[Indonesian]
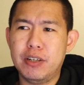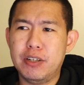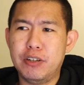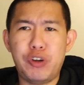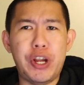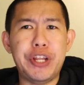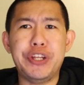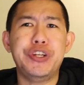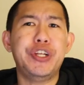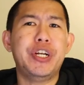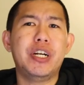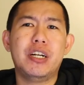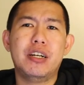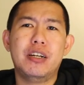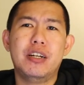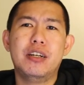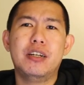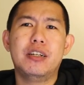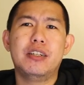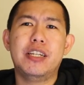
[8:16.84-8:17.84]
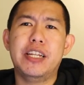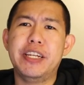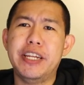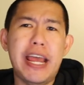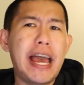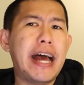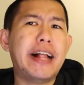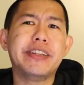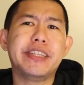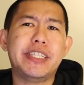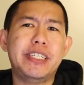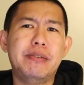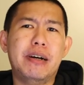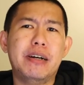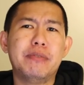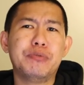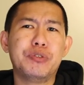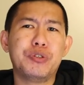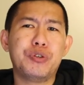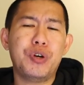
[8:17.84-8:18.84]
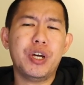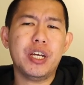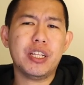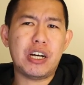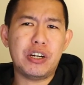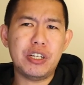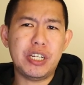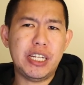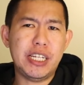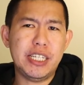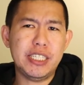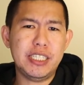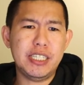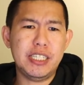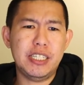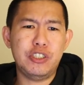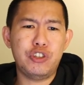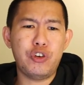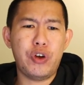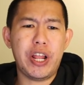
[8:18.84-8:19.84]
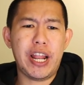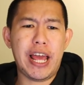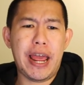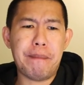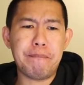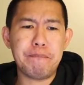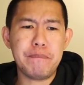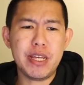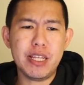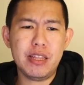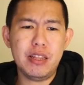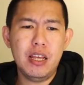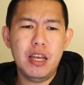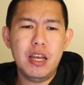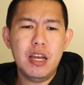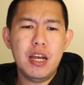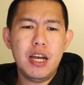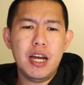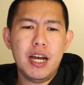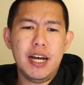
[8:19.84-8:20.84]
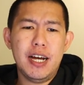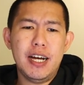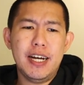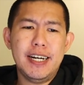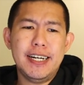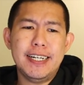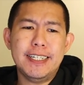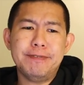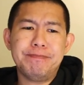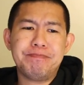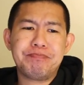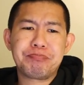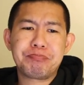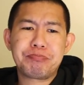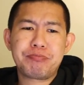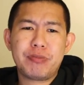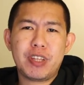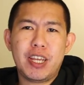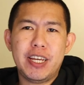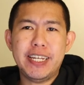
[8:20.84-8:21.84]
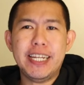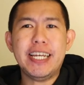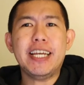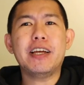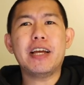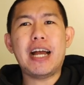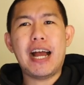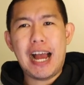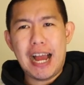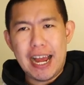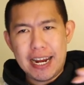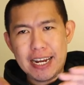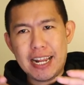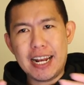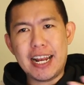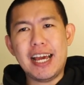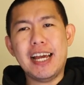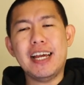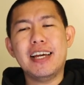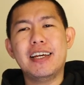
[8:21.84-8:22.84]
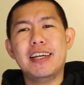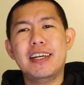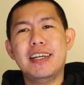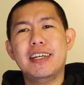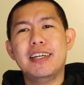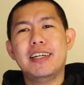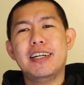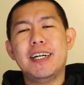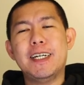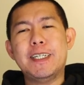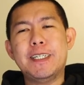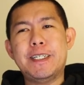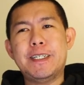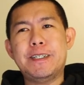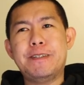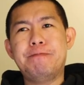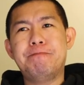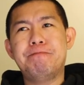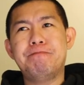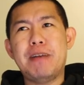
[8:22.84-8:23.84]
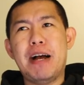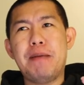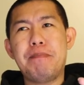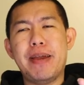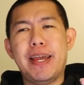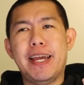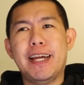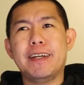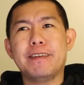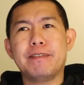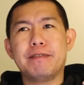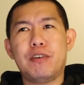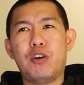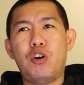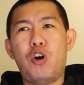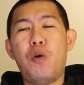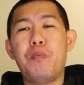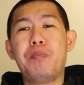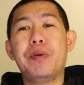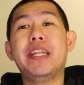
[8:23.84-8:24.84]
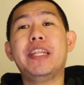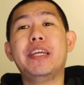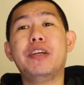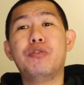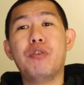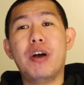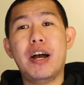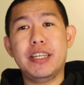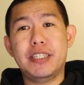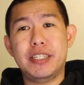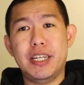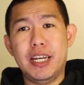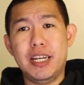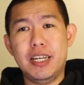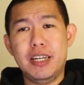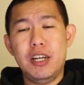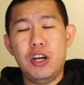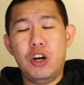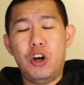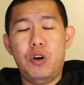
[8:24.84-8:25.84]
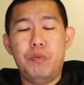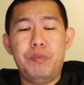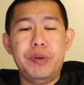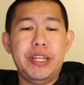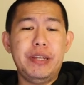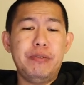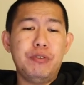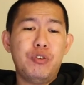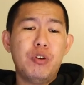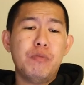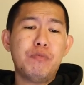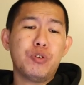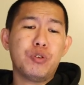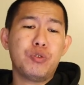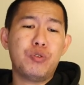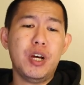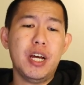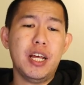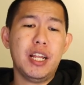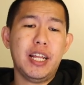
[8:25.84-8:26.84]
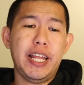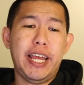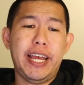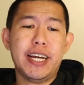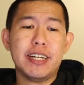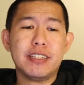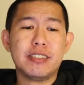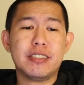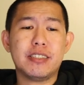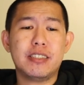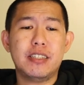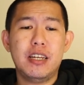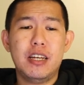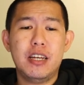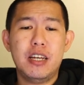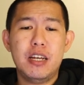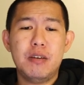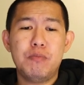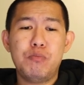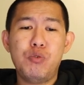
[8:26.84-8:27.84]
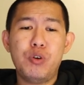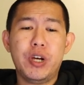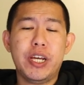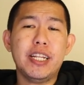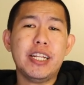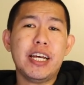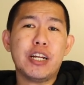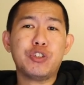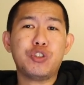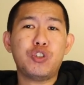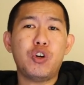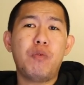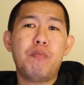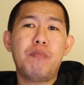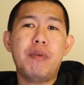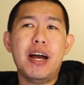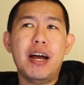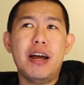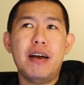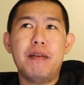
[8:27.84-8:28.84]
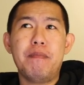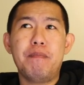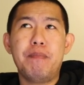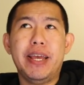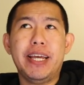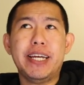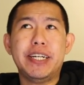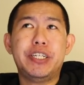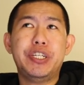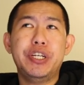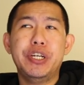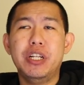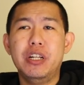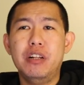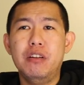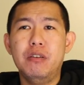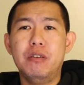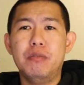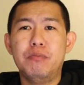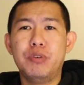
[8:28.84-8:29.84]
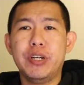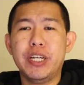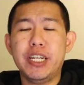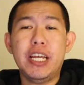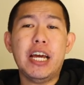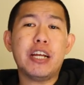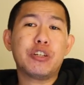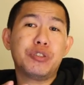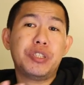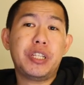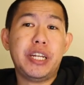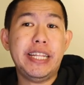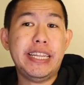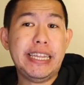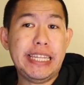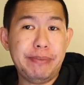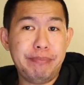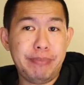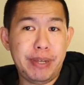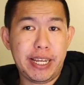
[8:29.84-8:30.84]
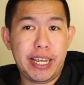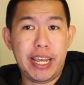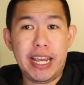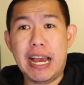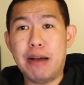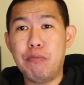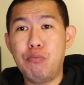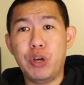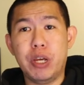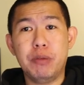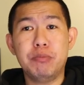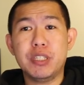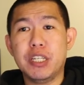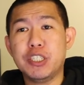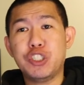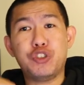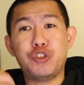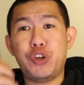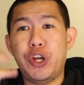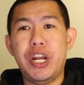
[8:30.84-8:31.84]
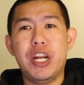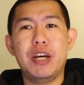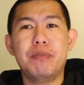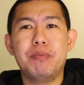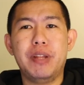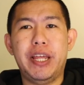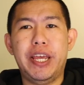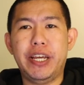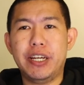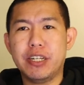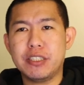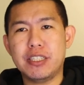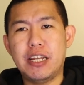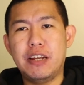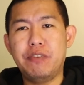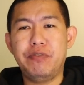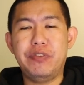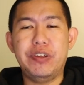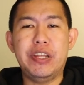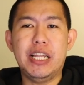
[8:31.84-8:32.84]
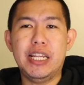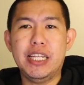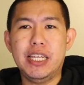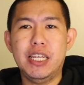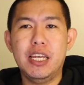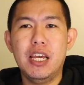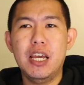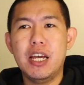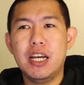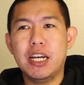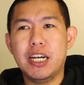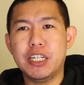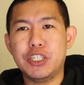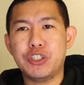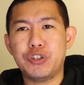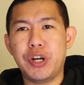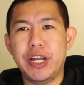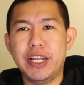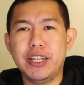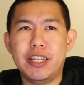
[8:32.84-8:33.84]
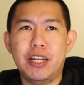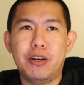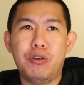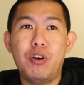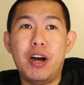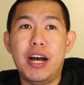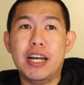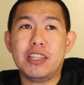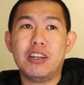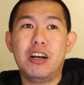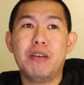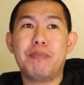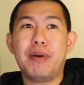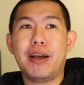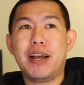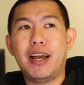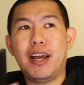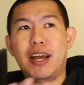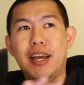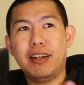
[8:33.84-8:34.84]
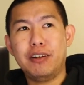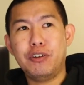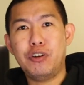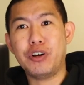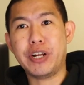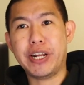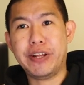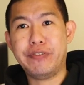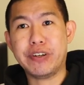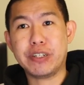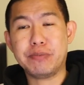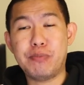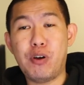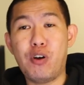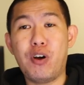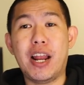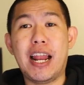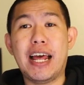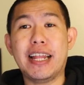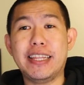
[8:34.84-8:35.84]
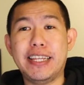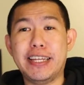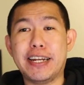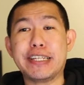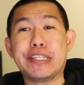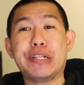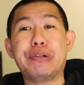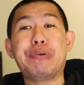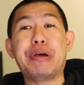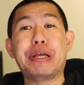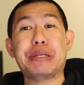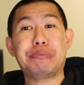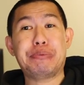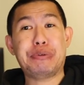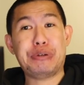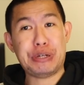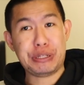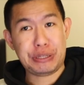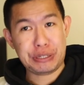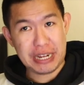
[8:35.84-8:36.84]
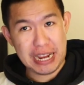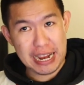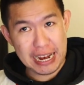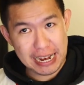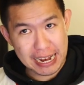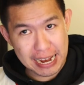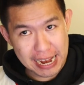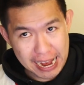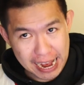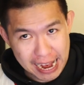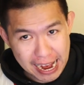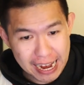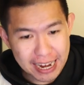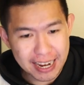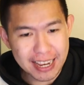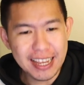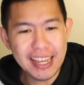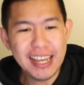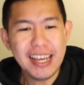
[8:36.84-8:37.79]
great year dan dia healthy banget menurut gue ya tahun ini si Joel Embiid uh, ini adalah um, apa ya opini gue aja opini gue menurut gue Lakers mungkin harus coba make a deal mungkin ini harus three team ya kayak nggak mungkin bisa straight up Lakers dan Philly nge-trade dan gue nggak tahu apakah Doc Rivers mau ngelatih Russell Westbrook atau kagak